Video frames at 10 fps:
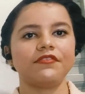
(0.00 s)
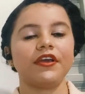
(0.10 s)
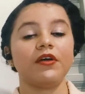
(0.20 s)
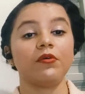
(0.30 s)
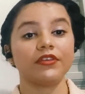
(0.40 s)

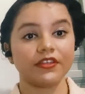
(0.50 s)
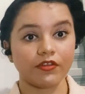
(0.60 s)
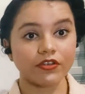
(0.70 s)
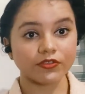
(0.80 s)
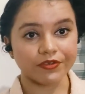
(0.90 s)
ferrão que
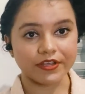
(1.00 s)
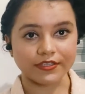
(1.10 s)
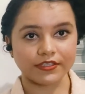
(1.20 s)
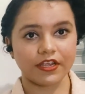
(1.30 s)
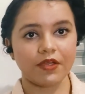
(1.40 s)
nós
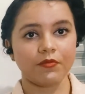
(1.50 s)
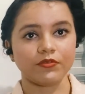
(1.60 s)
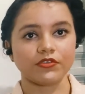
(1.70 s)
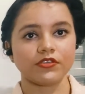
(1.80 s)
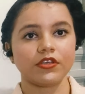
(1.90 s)

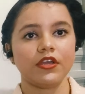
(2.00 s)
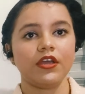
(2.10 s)
conhecemos,